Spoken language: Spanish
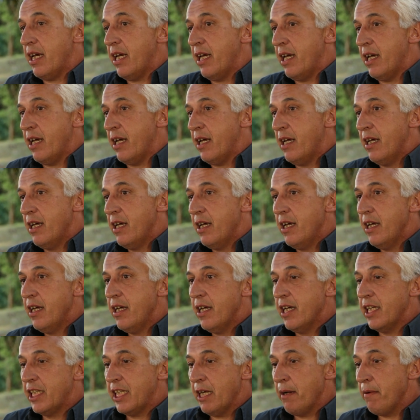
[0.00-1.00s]
que
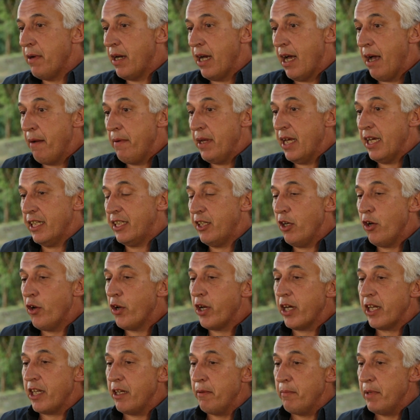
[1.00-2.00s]
habían estado
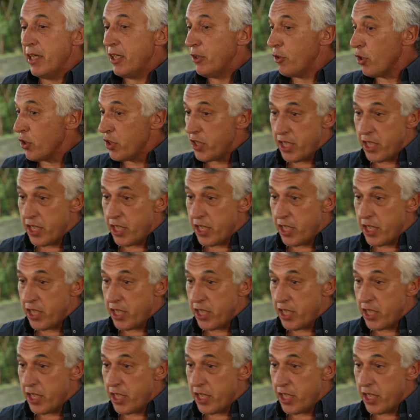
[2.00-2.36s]
en regimiento